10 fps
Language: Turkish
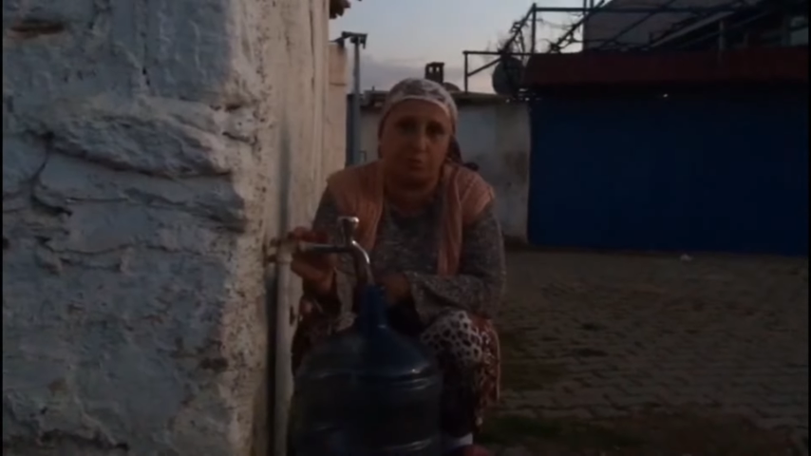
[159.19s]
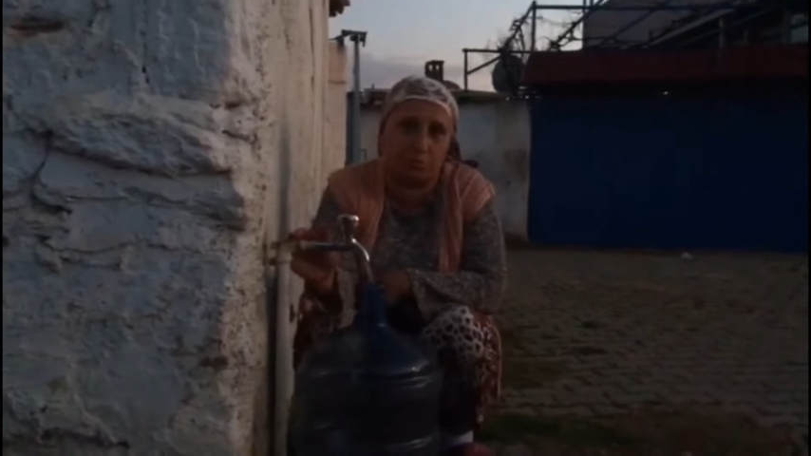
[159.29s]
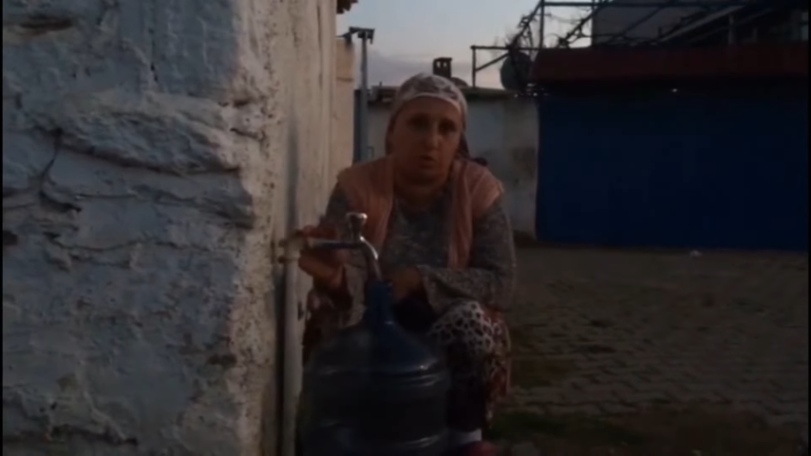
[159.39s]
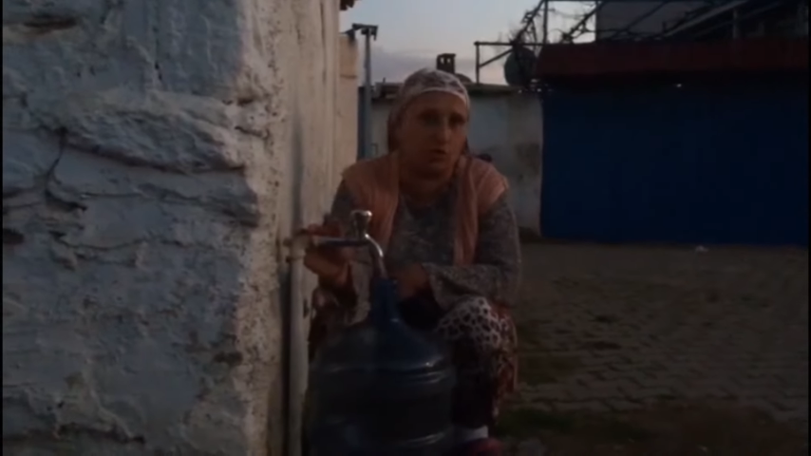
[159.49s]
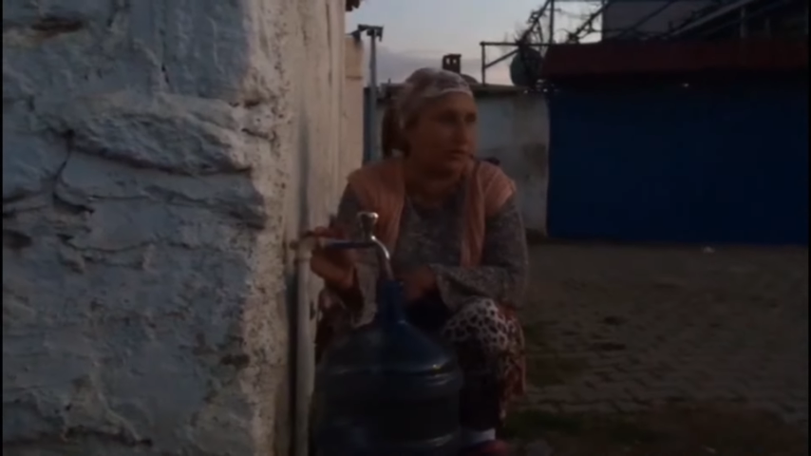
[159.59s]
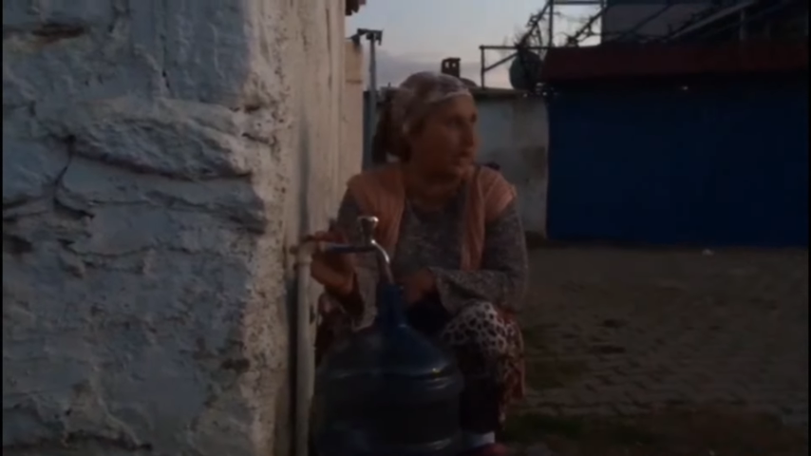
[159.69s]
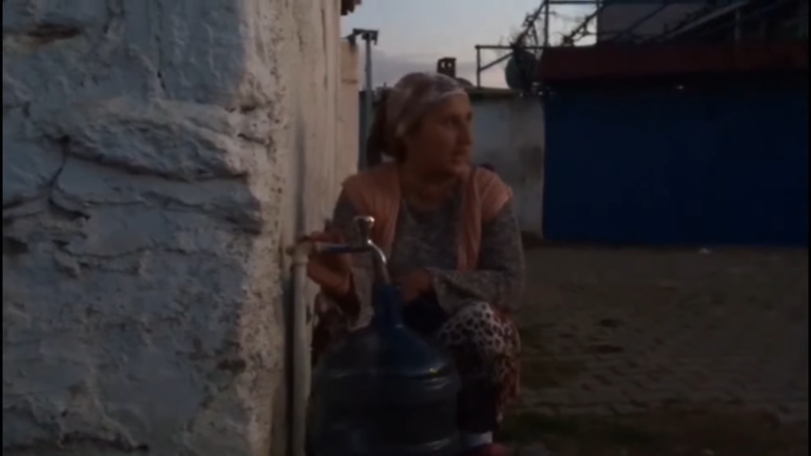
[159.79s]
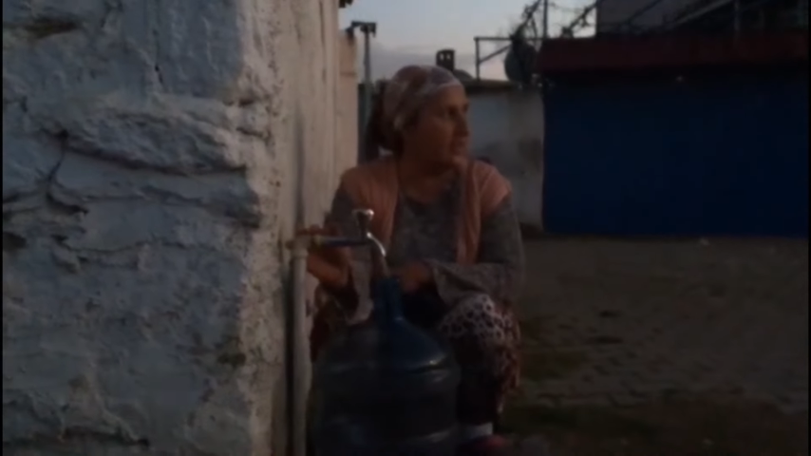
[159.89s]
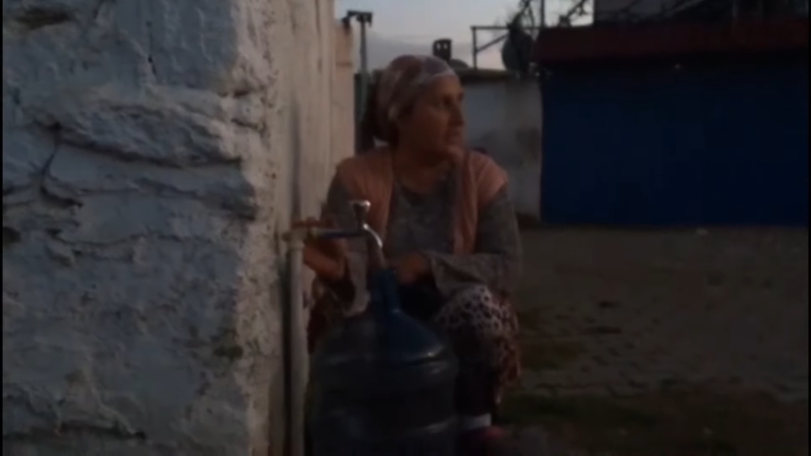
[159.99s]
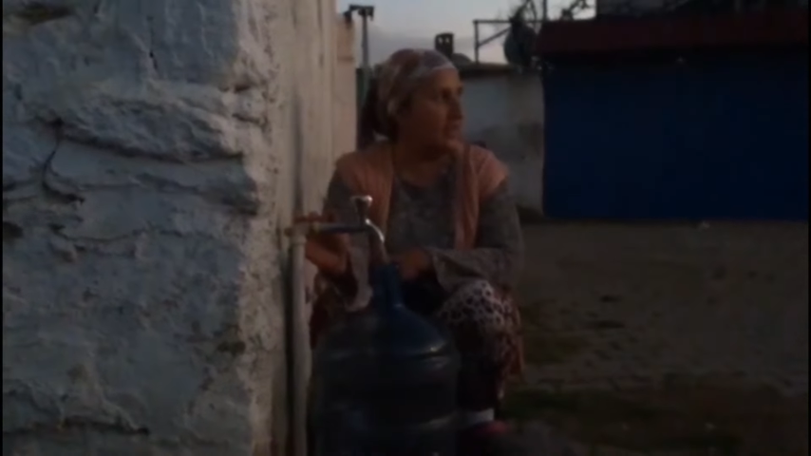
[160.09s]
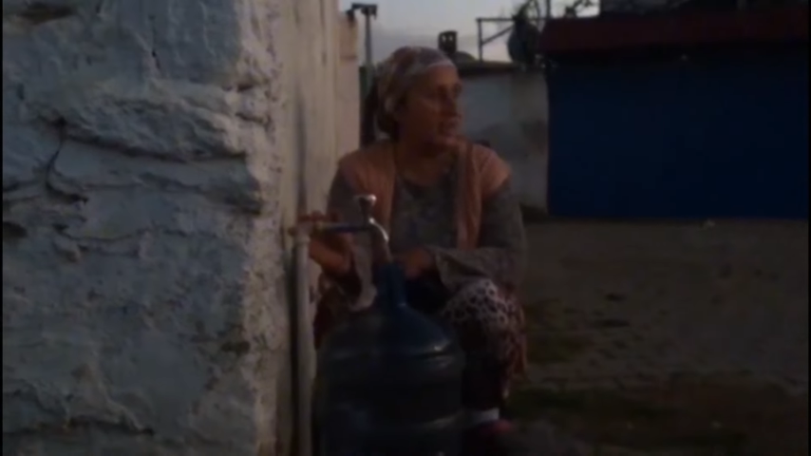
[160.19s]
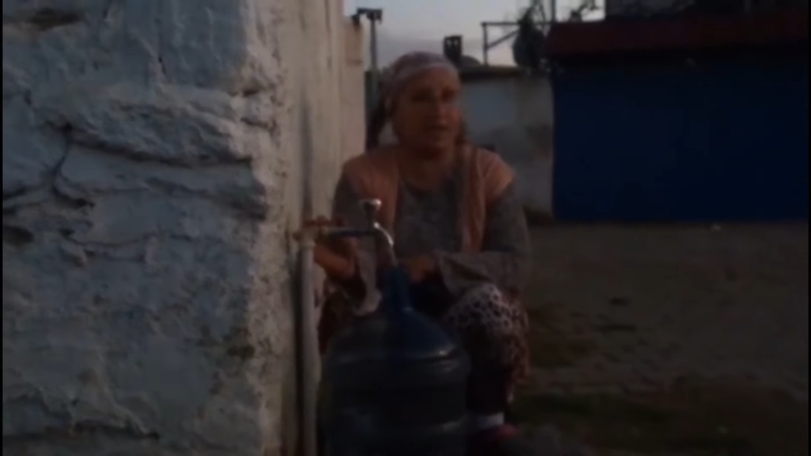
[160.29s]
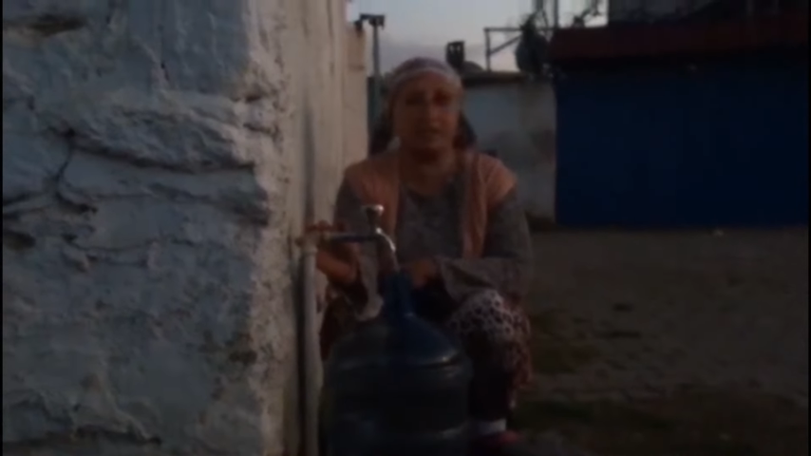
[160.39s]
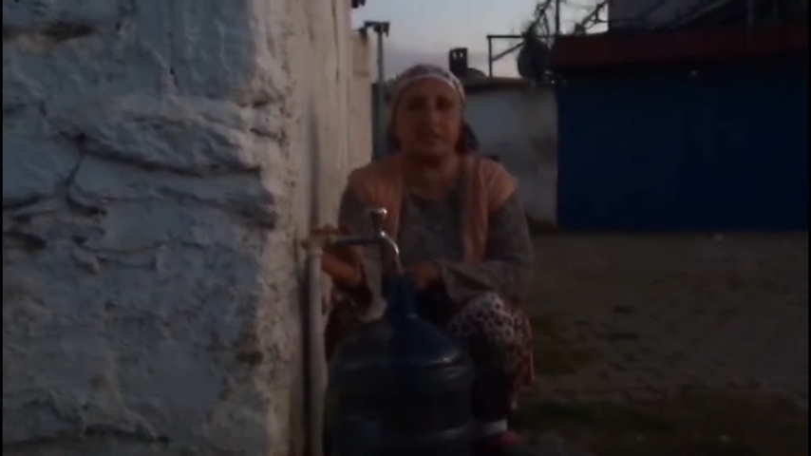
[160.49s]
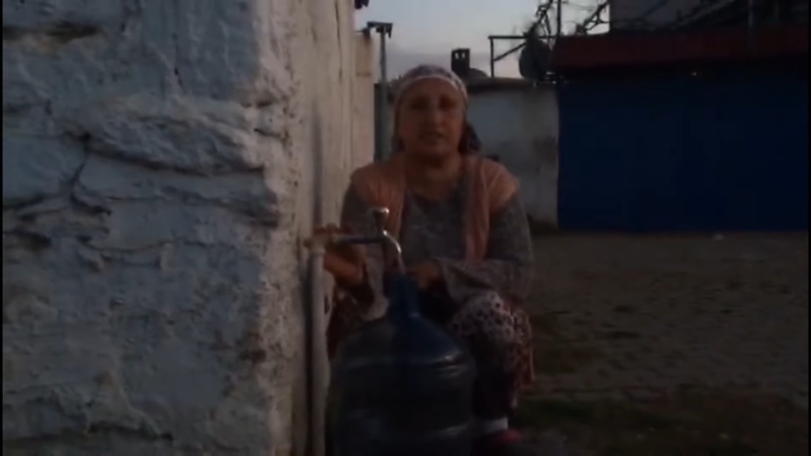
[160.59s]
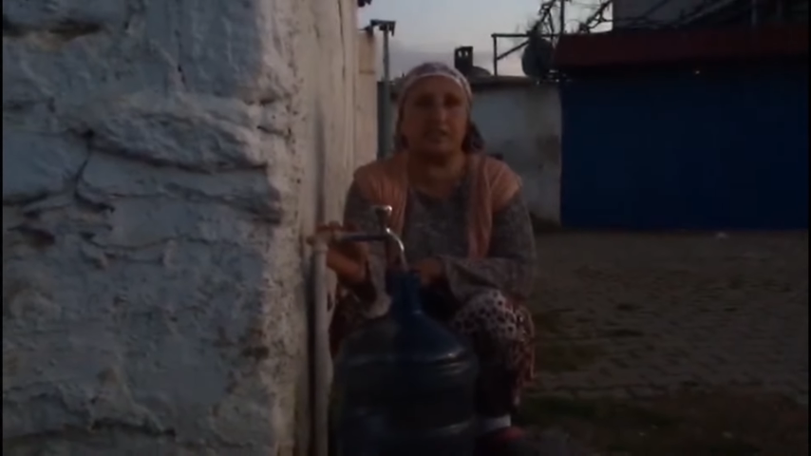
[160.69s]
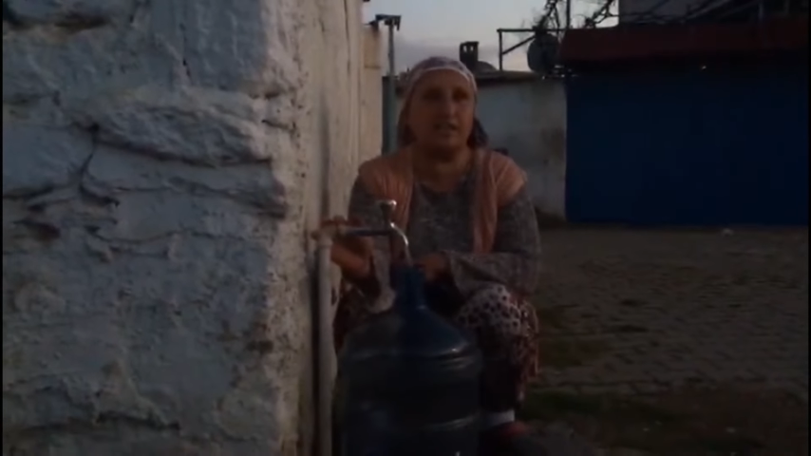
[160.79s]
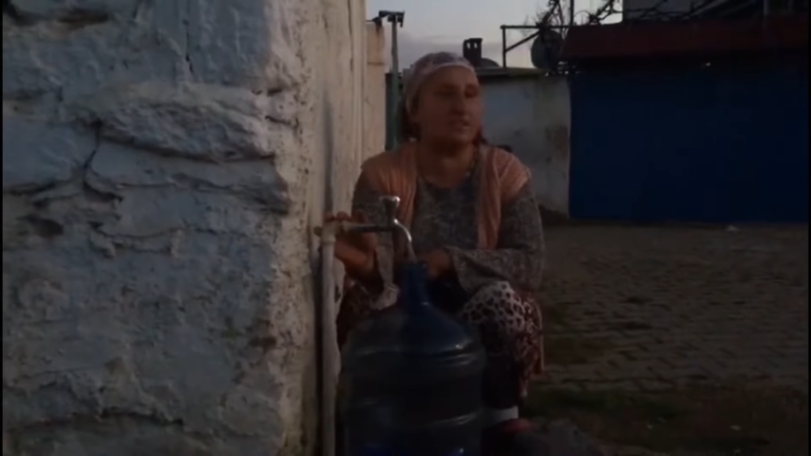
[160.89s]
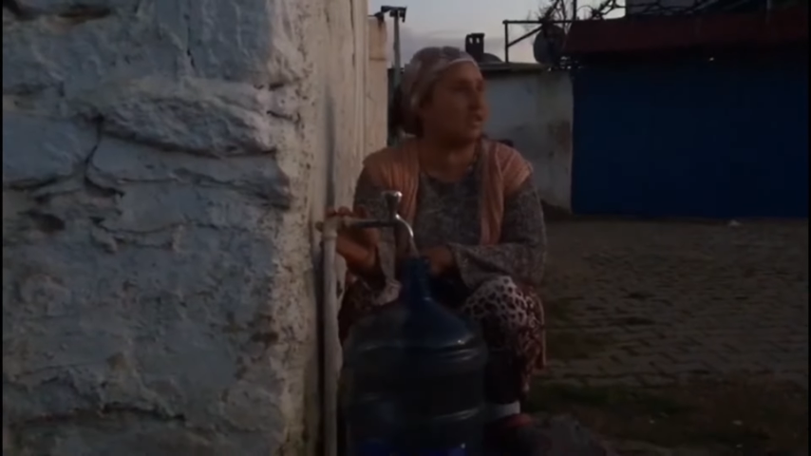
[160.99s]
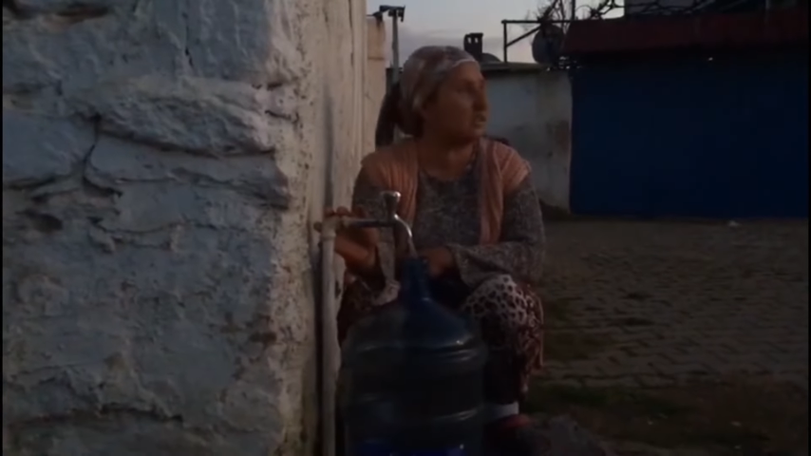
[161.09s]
buğdu var. Her geli,